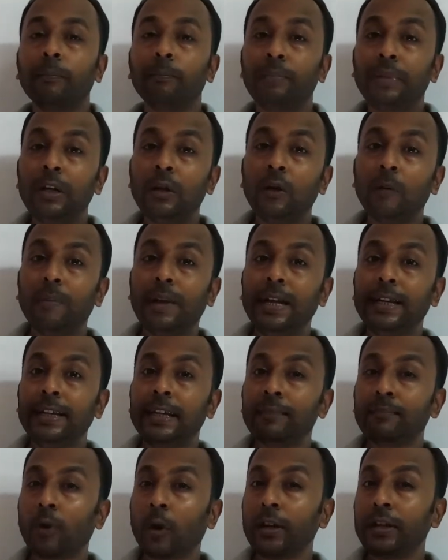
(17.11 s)
বিলো মেল্টিং
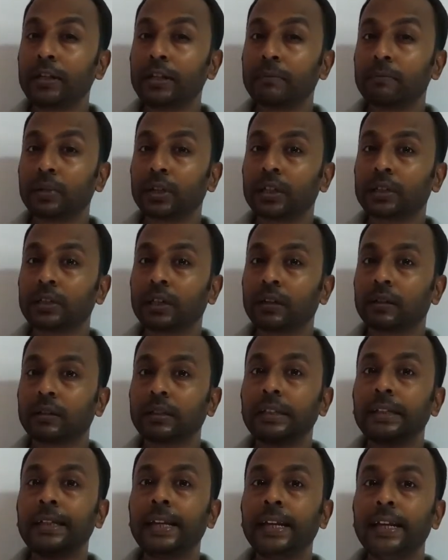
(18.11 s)
পয়েন্ট টেম্পারেচার
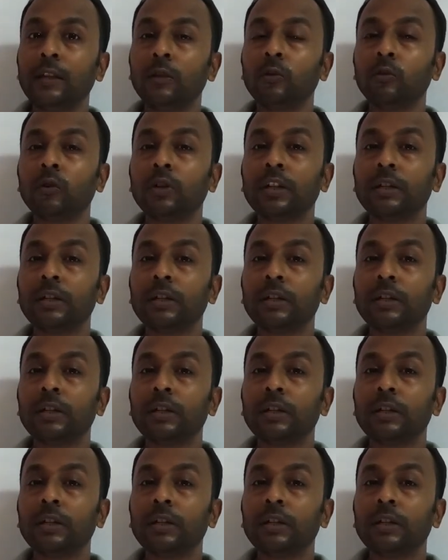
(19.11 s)
এই দুটো